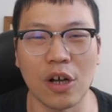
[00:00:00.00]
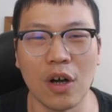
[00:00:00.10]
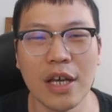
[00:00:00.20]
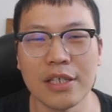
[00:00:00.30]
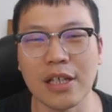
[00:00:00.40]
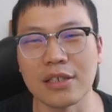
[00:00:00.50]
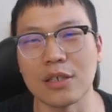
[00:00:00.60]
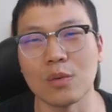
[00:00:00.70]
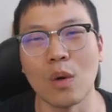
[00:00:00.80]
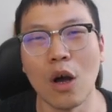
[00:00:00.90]
之后向
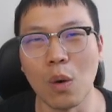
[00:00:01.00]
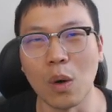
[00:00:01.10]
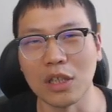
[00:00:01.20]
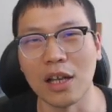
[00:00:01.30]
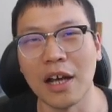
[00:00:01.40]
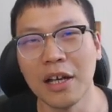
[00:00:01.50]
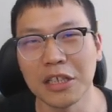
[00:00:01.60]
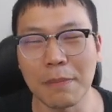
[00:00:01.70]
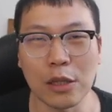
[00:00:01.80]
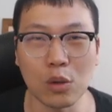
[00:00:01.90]
C5 获得了
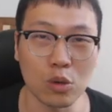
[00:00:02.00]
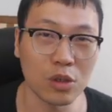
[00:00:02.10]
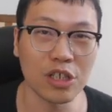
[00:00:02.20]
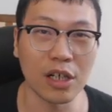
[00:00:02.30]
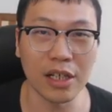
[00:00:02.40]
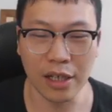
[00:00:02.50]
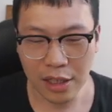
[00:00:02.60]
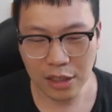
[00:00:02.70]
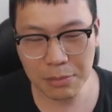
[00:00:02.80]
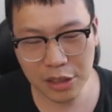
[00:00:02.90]
这盘对局的胜利。
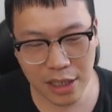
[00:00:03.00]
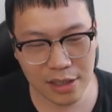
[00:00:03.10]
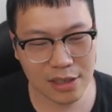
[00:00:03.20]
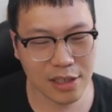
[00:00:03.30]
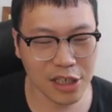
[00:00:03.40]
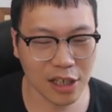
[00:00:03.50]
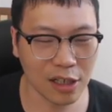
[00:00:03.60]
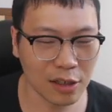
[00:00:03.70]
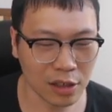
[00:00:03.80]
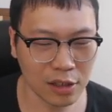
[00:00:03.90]
那么这次的这个
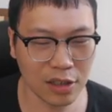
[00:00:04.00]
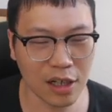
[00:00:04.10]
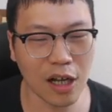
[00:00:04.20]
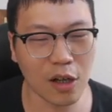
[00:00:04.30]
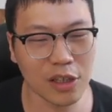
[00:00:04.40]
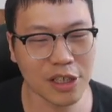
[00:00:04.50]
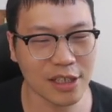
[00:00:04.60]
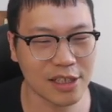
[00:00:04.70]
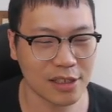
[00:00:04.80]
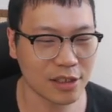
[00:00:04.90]
乐高的这
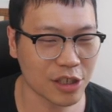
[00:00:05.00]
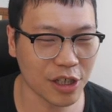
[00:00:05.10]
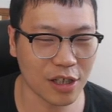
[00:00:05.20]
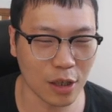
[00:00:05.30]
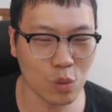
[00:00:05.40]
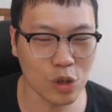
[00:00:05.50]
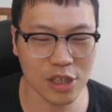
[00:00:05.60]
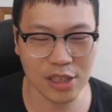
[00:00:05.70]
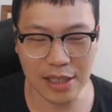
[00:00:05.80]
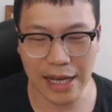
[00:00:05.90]
个这个巫
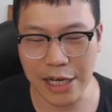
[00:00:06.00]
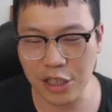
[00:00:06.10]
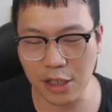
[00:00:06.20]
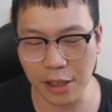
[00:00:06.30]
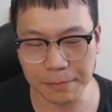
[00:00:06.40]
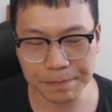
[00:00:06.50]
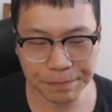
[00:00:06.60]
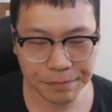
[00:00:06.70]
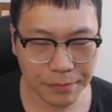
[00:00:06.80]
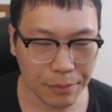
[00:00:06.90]
师棋还是
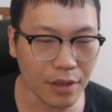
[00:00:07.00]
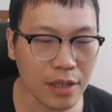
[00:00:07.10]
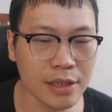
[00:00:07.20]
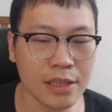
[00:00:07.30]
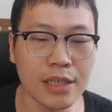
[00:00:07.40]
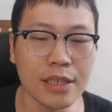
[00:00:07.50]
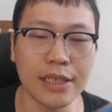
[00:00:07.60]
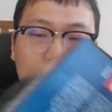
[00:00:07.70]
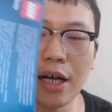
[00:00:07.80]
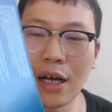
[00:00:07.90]
细
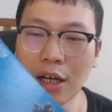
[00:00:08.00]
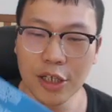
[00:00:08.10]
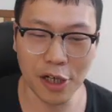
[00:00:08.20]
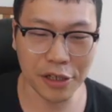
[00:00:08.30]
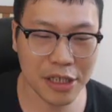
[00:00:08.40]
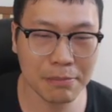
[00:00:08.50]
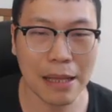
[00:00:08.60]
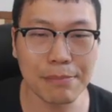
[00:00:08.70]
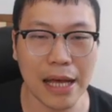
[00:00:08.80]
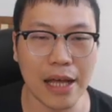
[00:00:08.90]
节上诚意
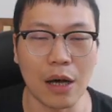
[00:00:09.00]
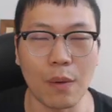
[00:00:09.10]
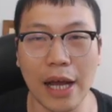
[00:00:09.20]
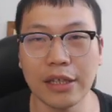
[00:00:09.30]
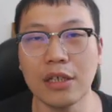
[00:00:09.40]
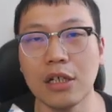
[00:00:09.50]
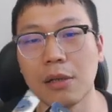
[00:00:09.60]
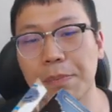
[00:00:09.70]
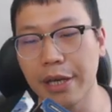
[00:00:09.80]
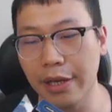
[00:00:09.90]
满满啊！我还
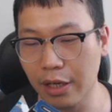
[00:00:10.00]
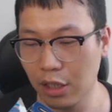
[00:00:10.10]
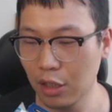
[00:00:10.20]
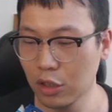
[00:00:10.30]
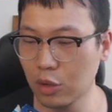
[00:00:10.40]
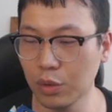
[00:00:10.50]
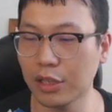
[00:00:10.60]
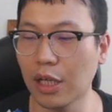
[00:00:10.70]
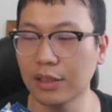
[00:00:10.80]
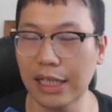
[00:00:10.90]
特别注
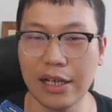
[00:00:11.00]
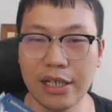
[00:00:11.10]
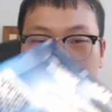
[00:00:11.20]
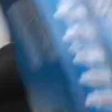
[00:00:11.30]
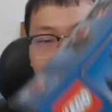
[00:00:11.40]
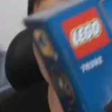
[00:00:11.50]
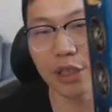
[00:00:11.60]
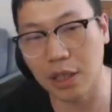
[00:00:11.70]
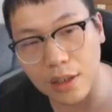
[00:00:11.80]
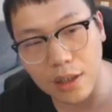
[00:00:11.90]
意到，大家可以看我的这
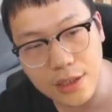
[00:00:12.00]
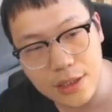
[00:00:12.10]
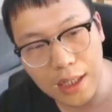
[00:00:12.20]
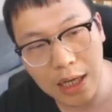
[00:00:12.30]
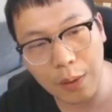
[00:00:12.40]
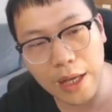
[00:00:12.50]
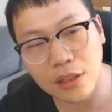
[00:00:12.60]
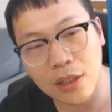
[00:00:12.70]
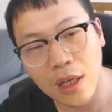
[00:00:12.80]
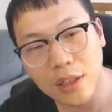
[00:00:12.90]
个盒子啊，我还
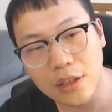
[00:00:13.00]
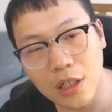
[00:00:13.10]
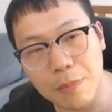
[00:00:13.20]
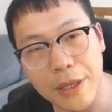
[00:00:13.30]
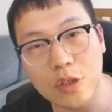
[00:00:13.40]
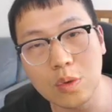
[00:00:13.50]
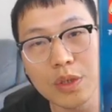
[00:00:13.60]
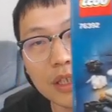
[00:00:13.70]
特别注